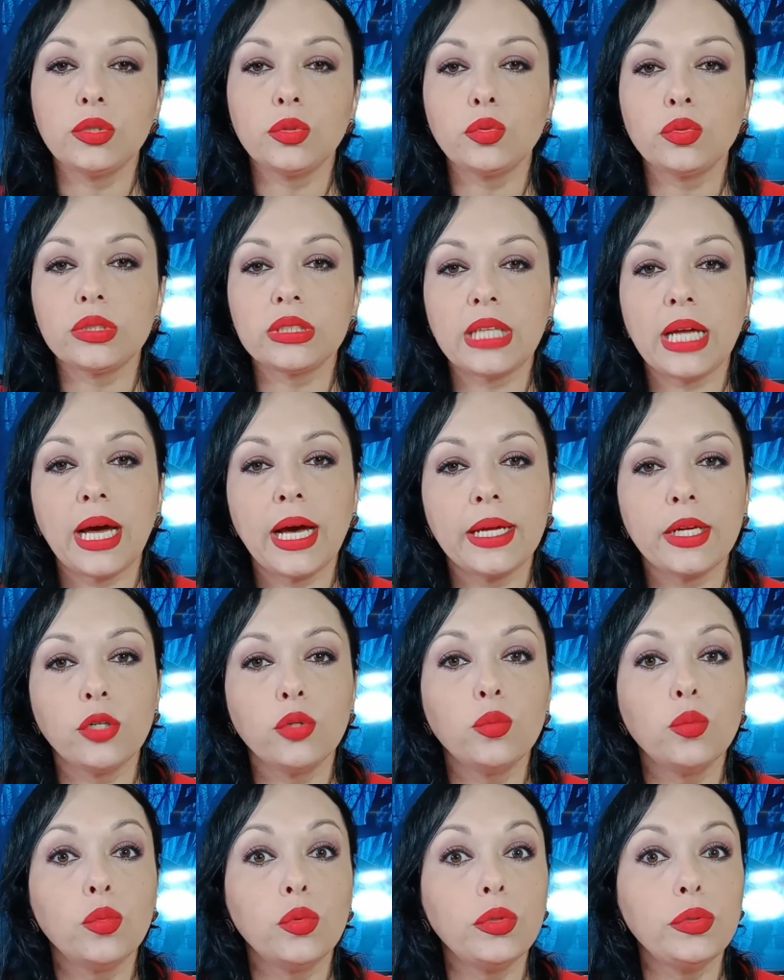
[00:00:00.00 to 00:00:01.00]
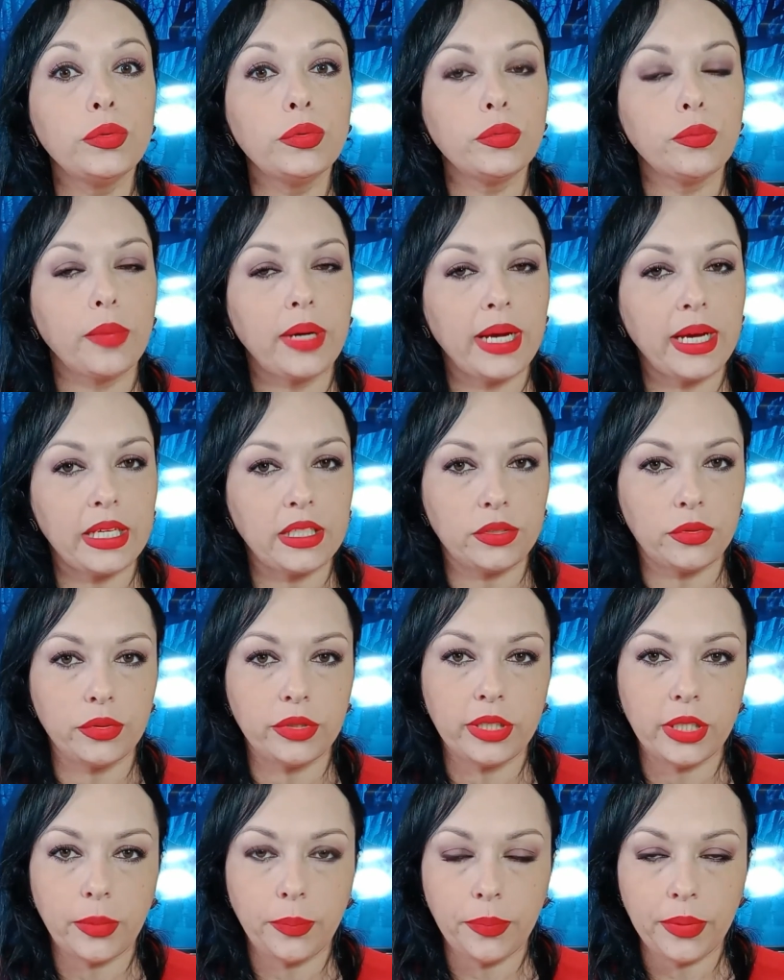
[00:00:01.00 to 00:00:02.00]
escutaram muito mais
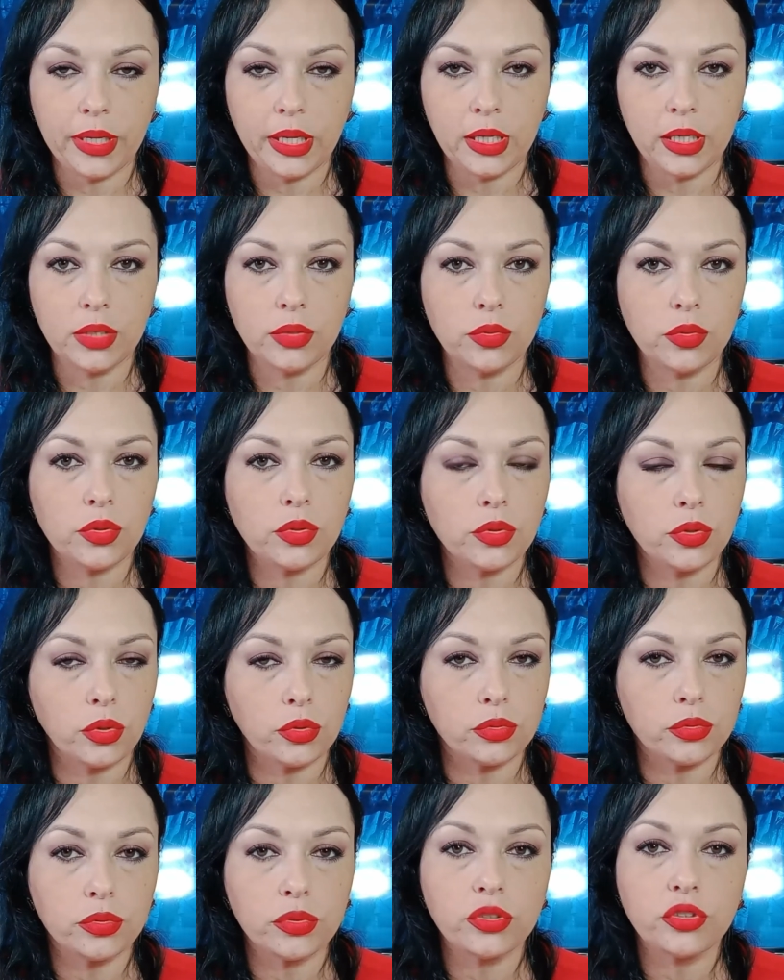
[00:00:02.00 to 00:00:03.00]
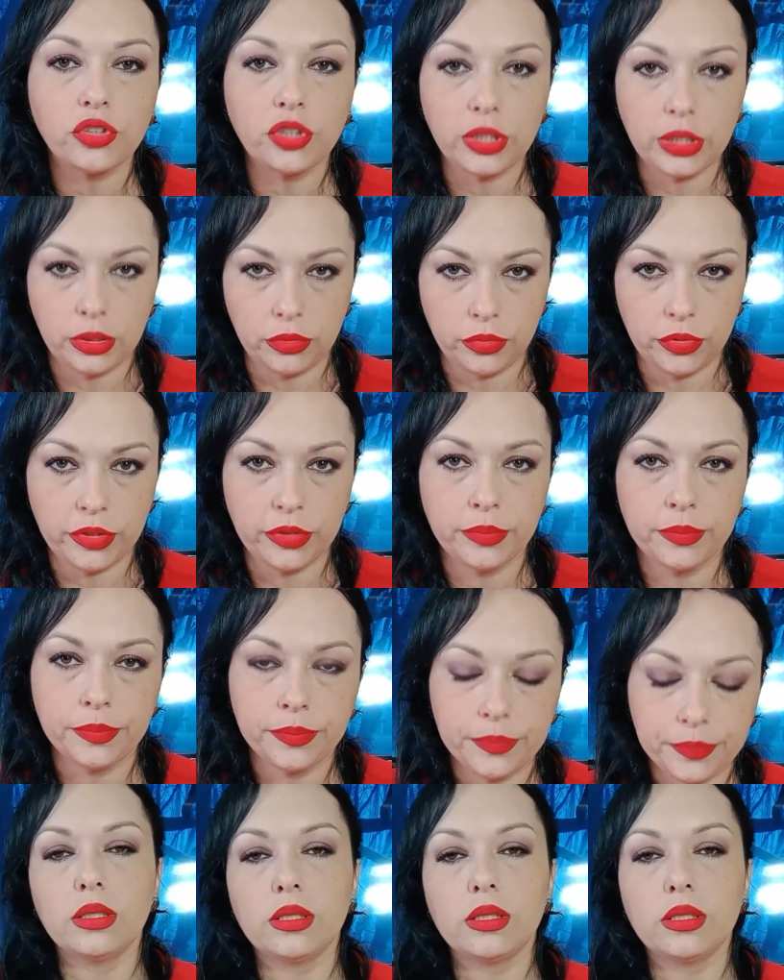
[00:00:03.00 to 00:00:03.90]
do que apenas o som dos tiros.